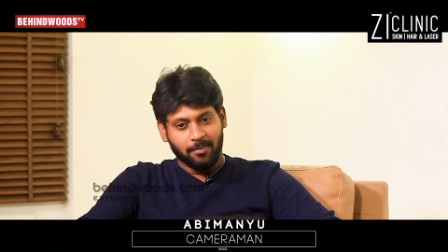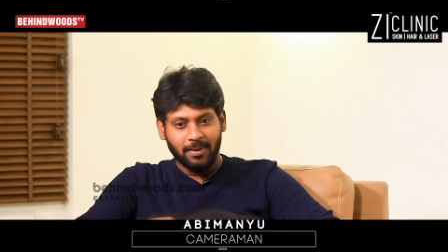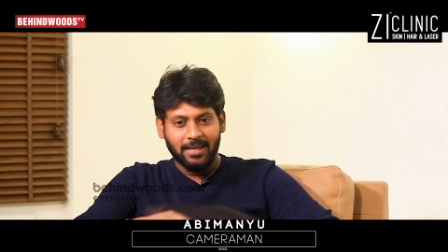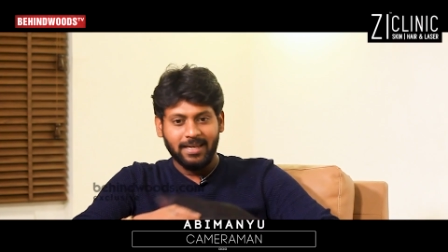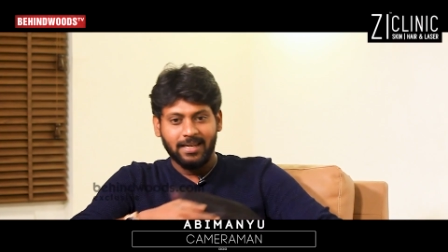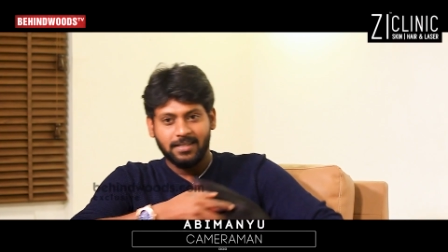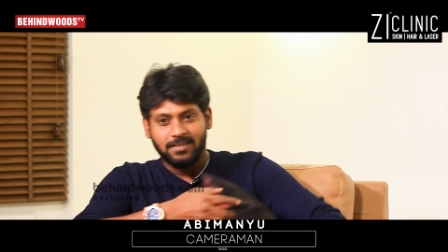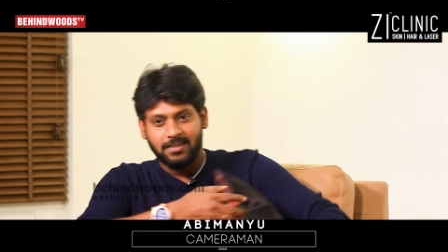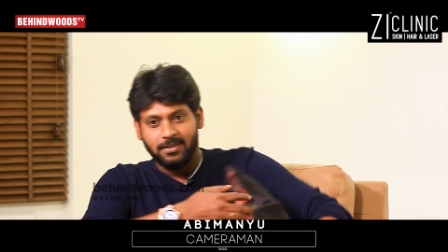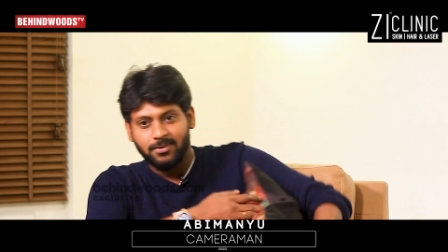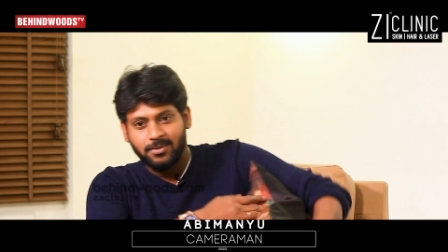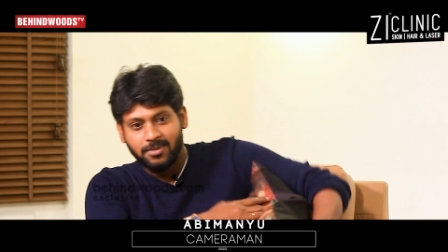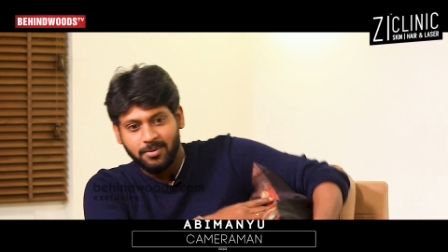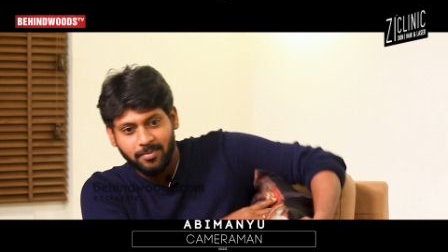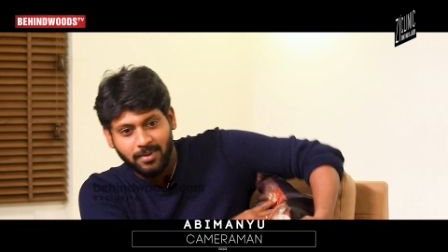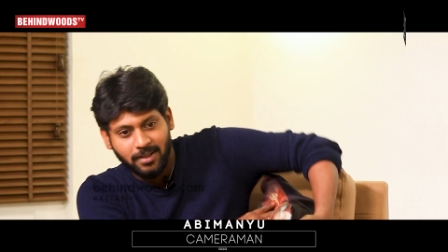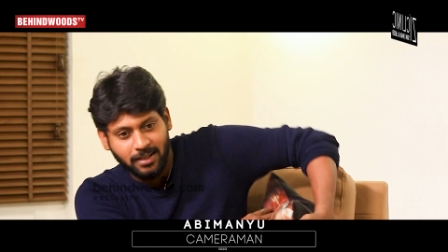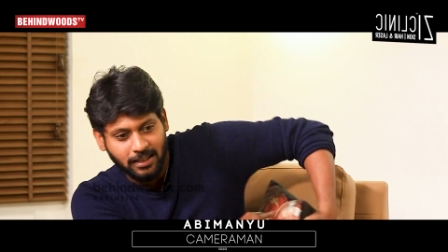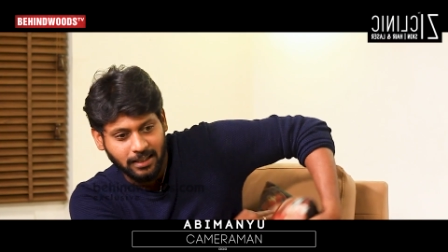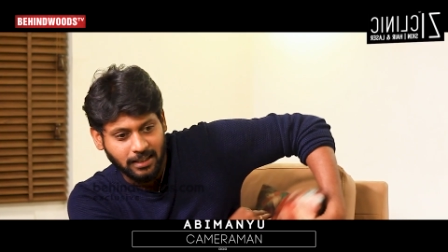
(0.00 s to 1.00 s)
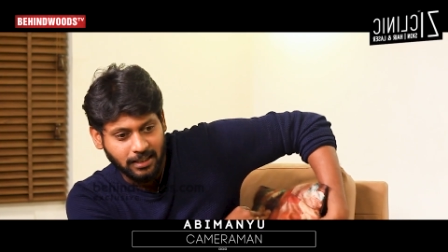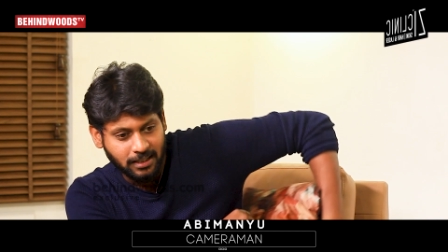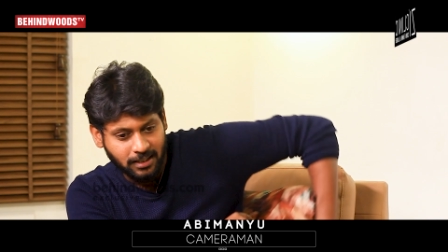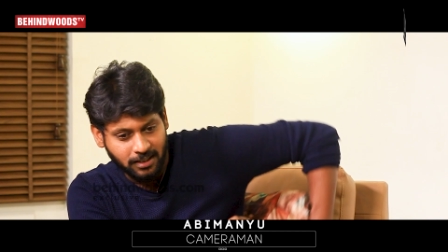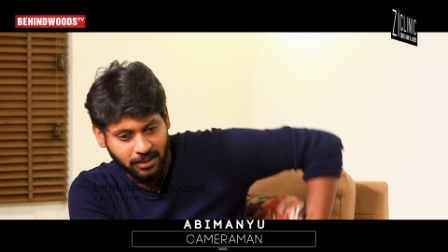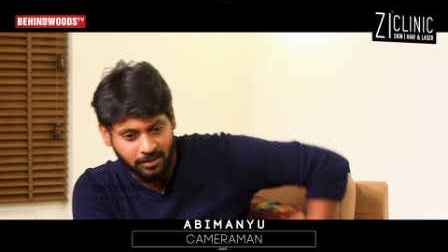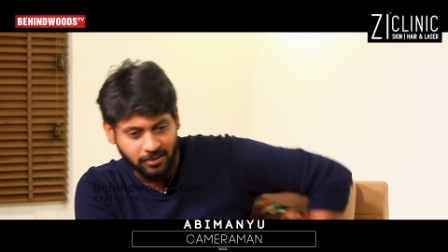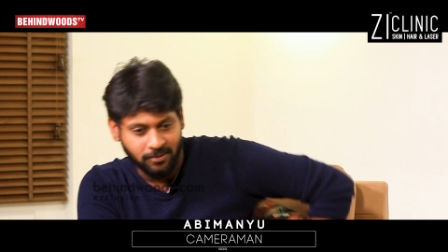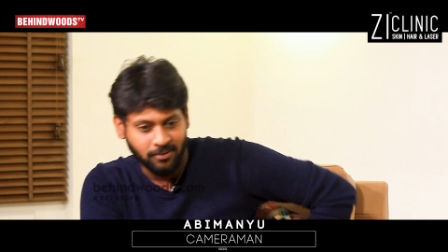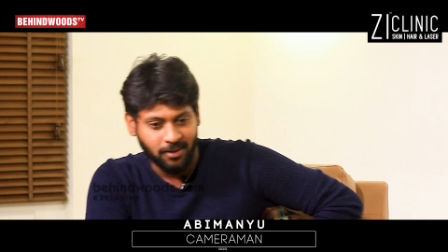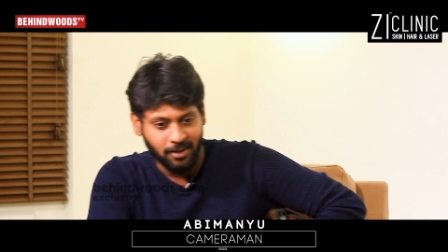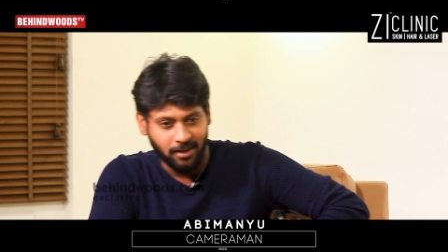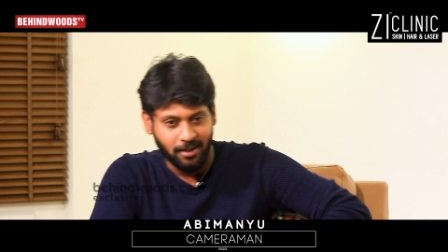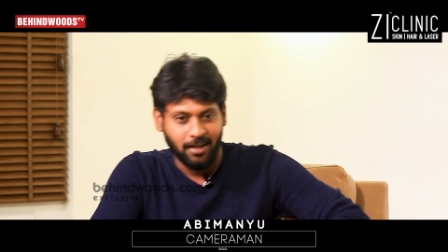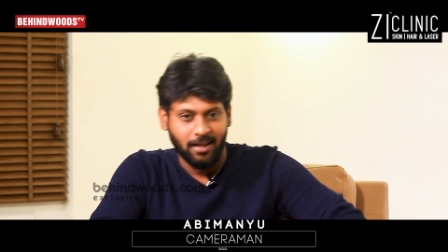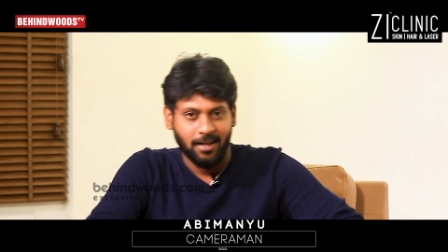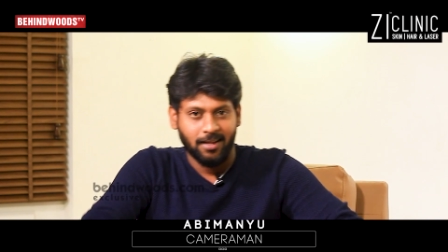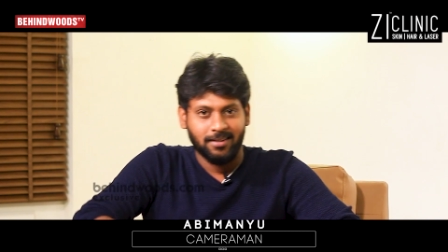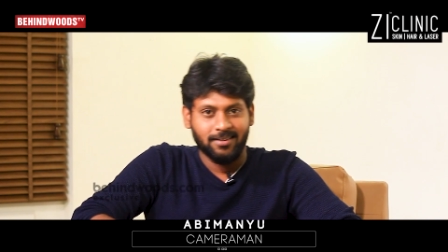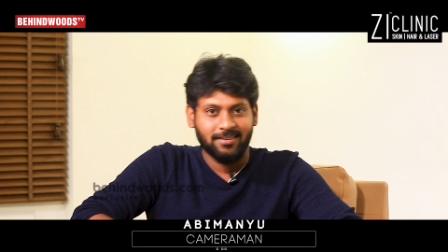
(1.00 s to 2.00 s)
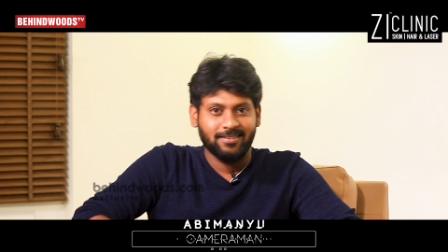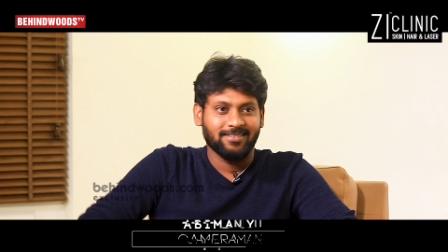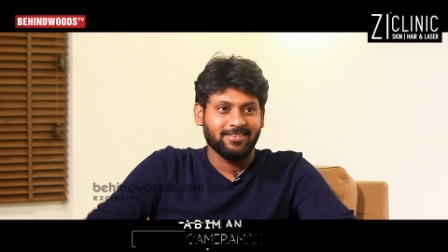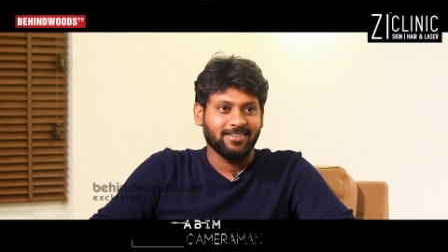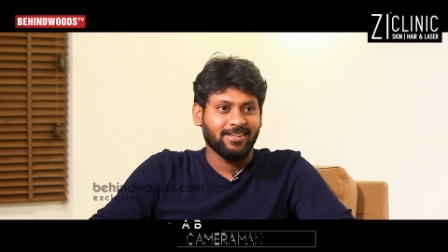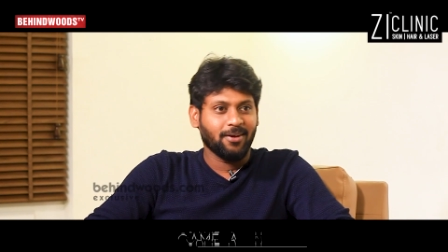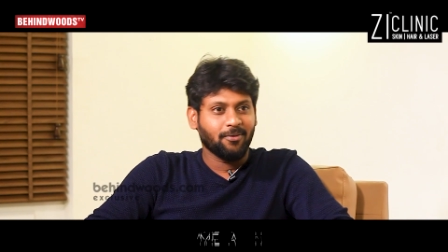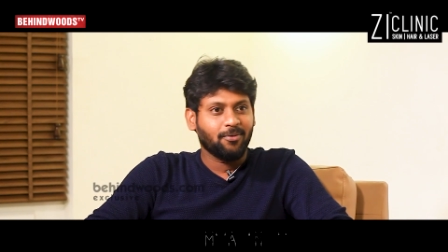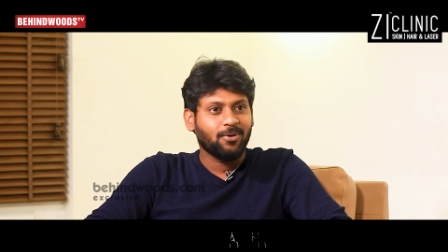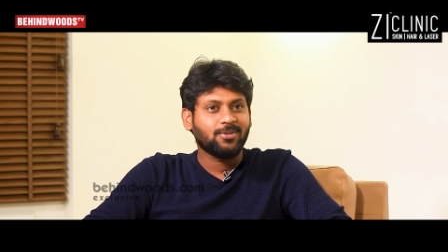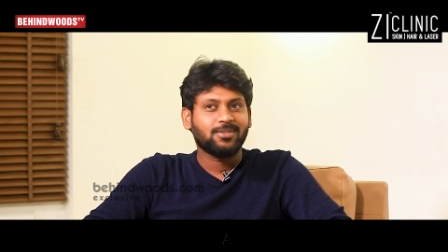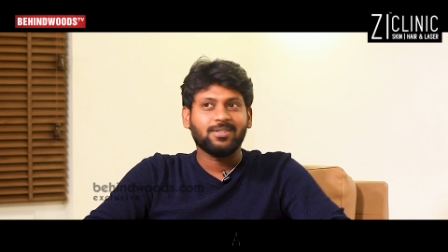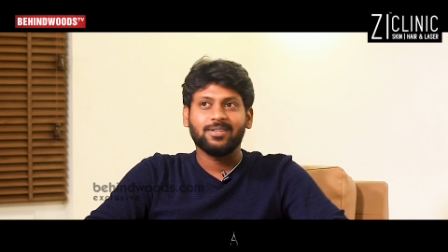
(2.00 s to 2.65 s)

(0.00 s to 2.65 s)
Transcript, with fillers: பயங்கர சந்தோஷமாக இருக்குங்க எவ்வளோ